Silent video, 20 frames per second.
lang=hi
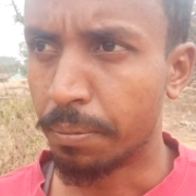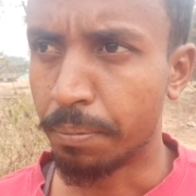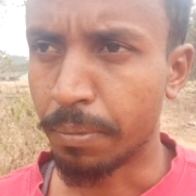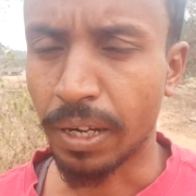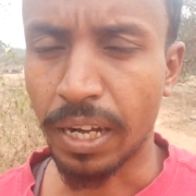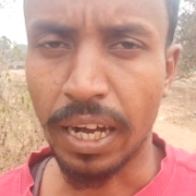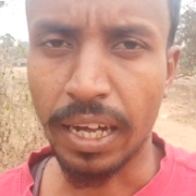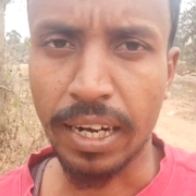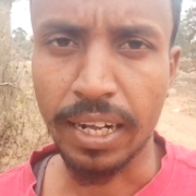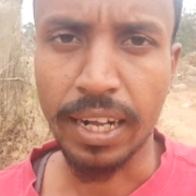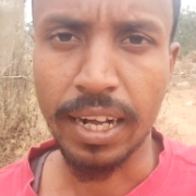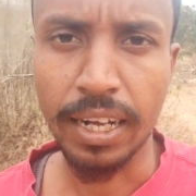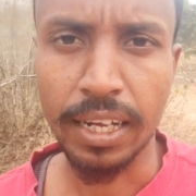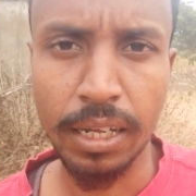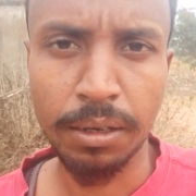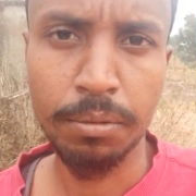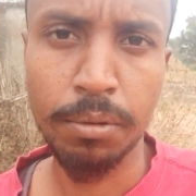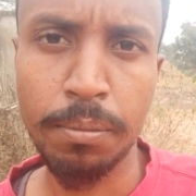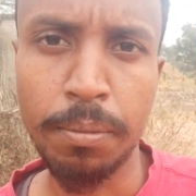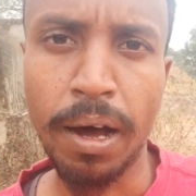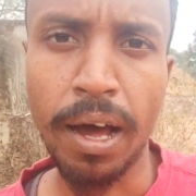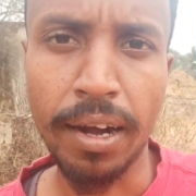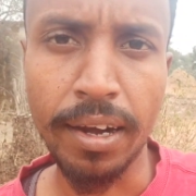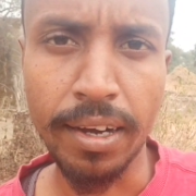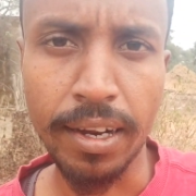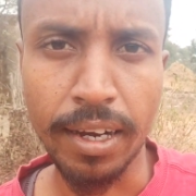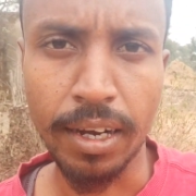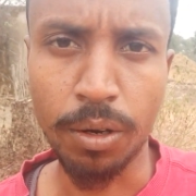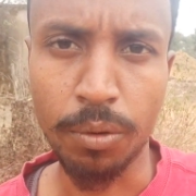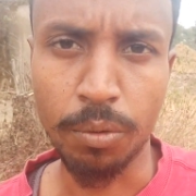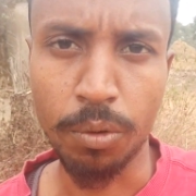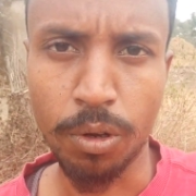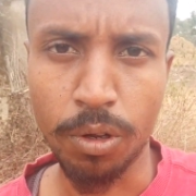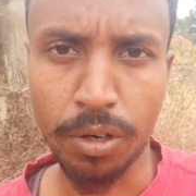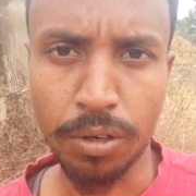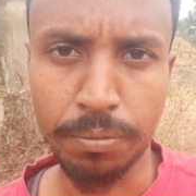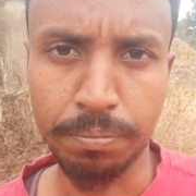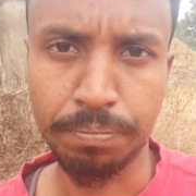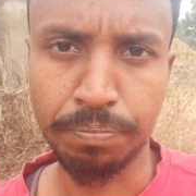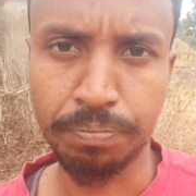मैं खाना खा के अब बाहर निकला हूँ
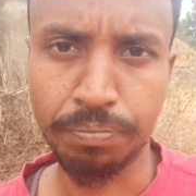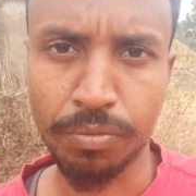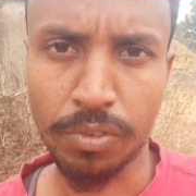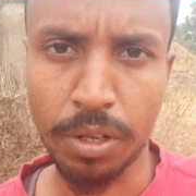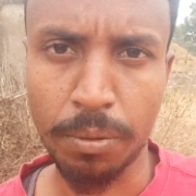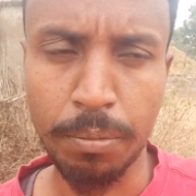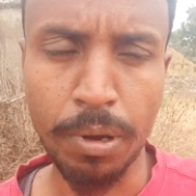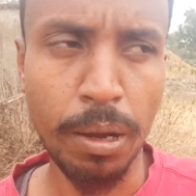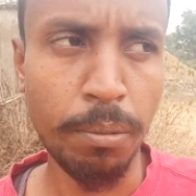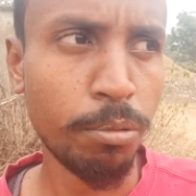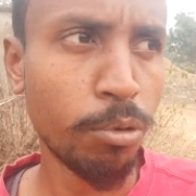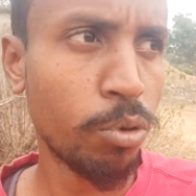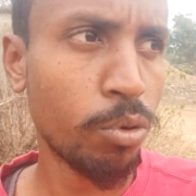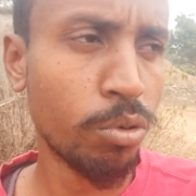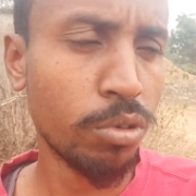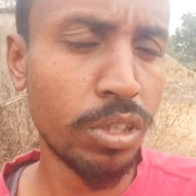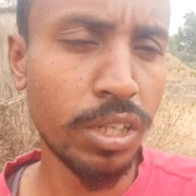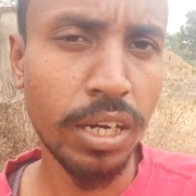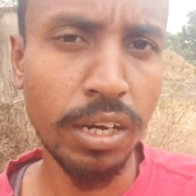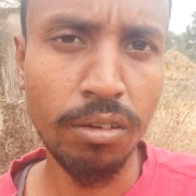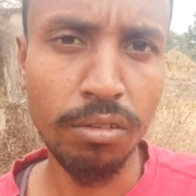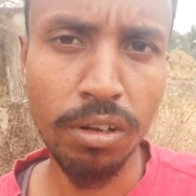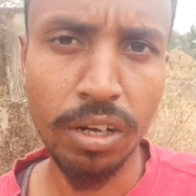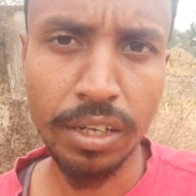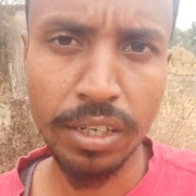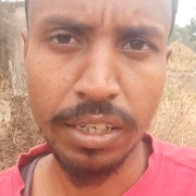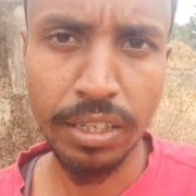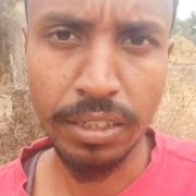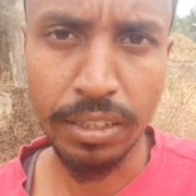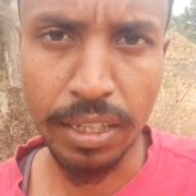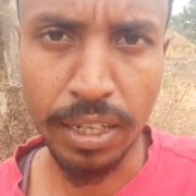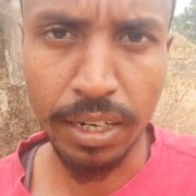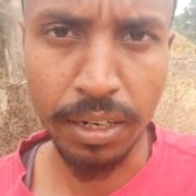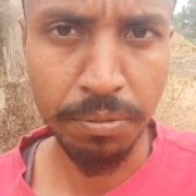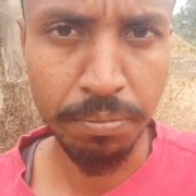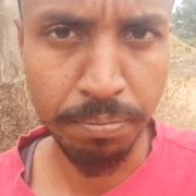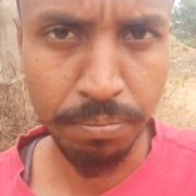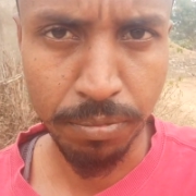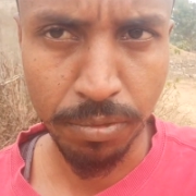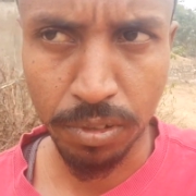और मैं आप लोगों को दिखाऊँगा कि
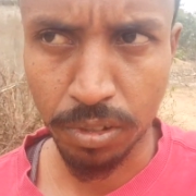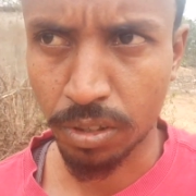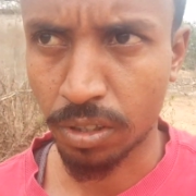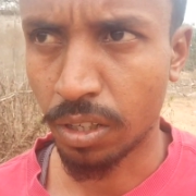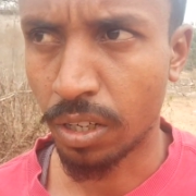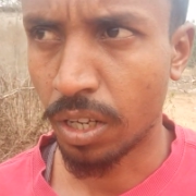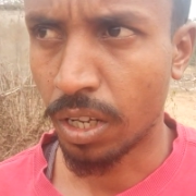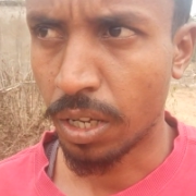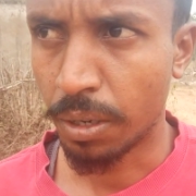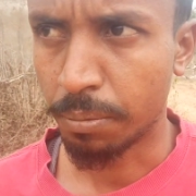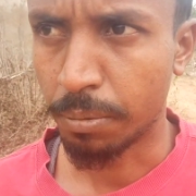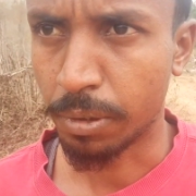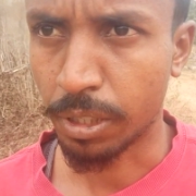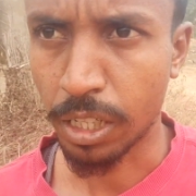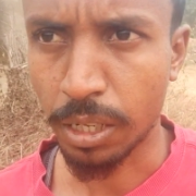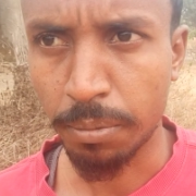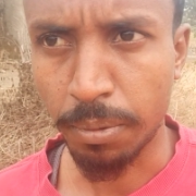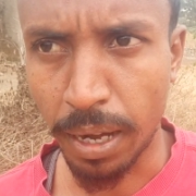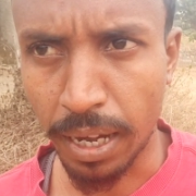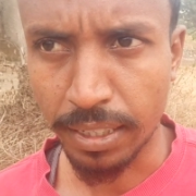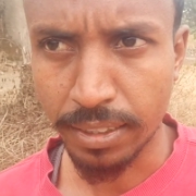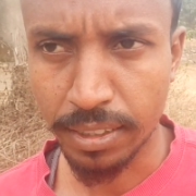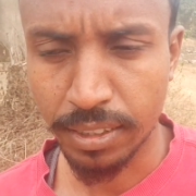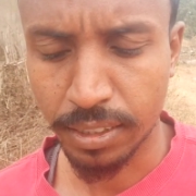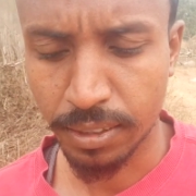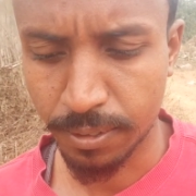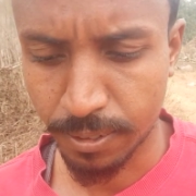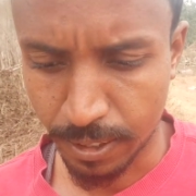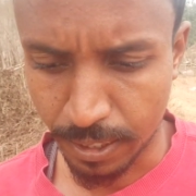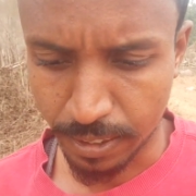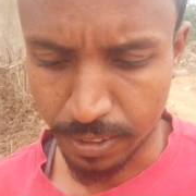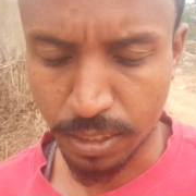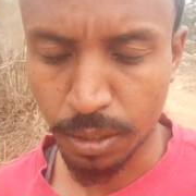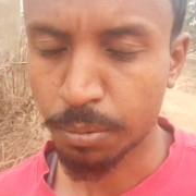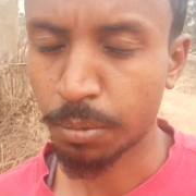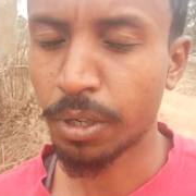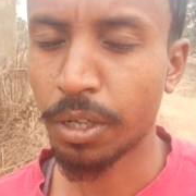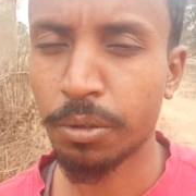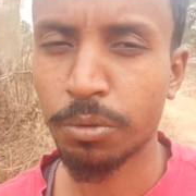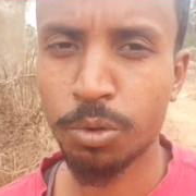इधर मतलब आज कैसे
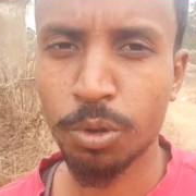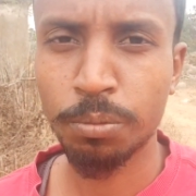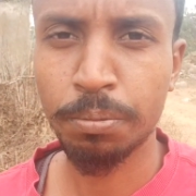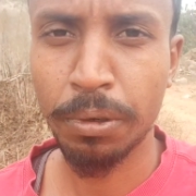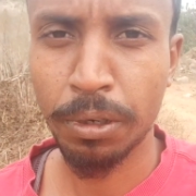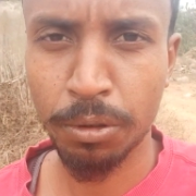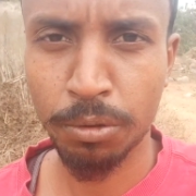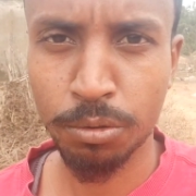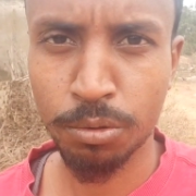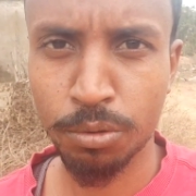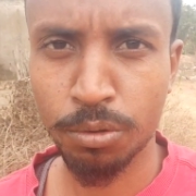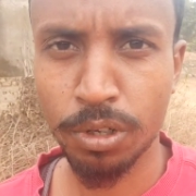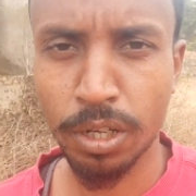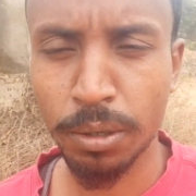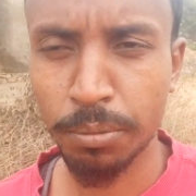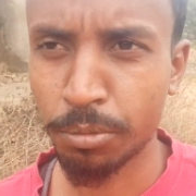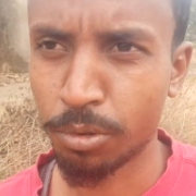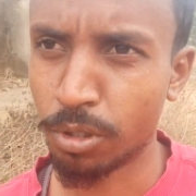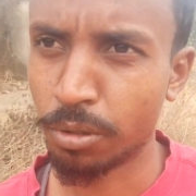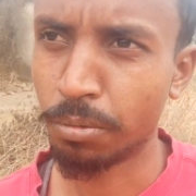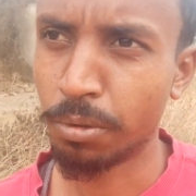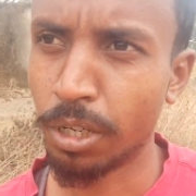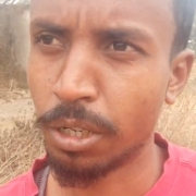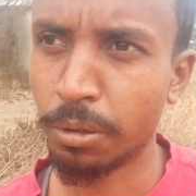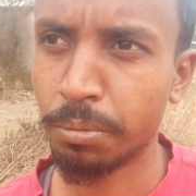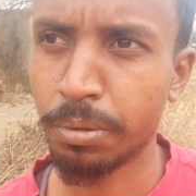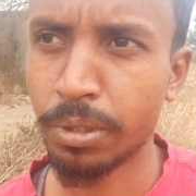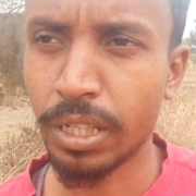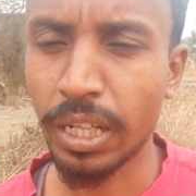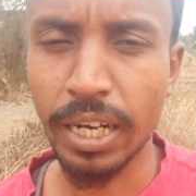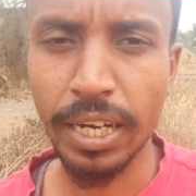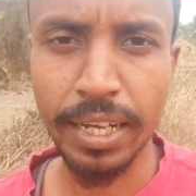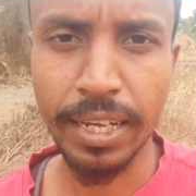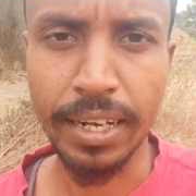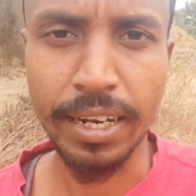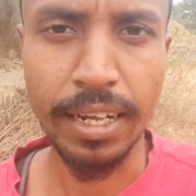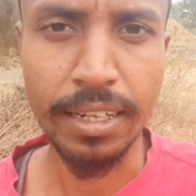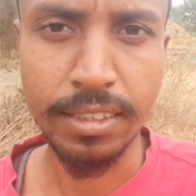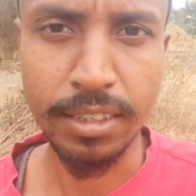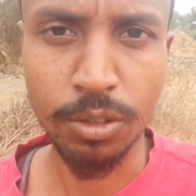मैं दोपहर को सो गया मुझे भी नहीं पता
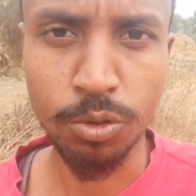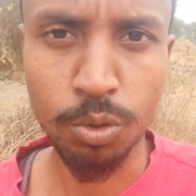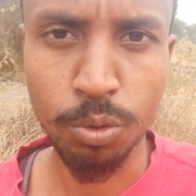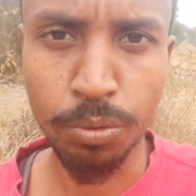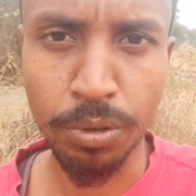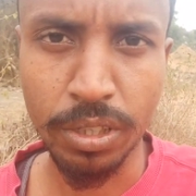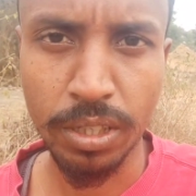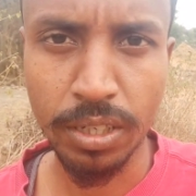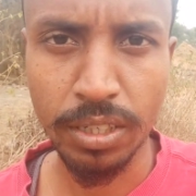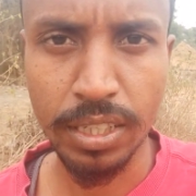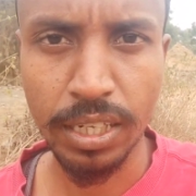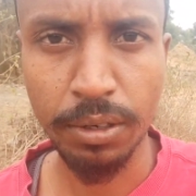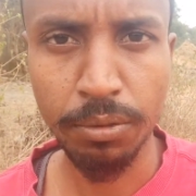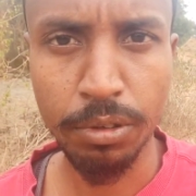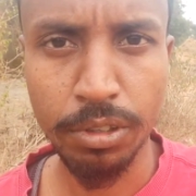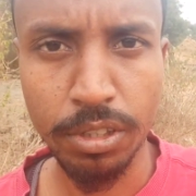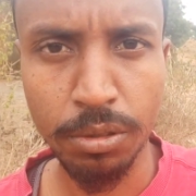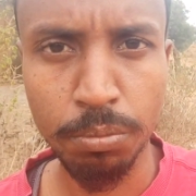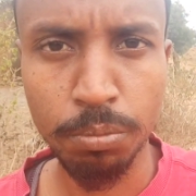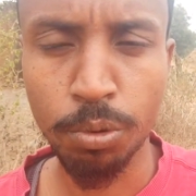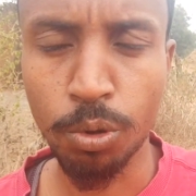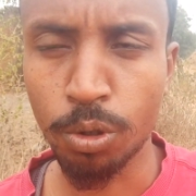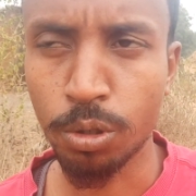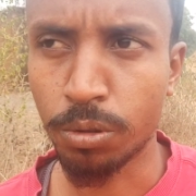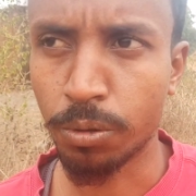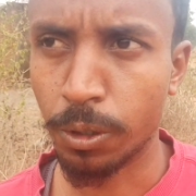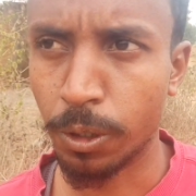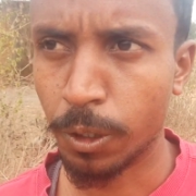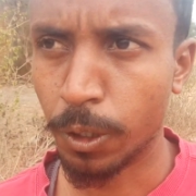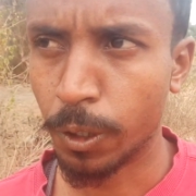लेकिन आज का जो वेदर था वैसे बहुत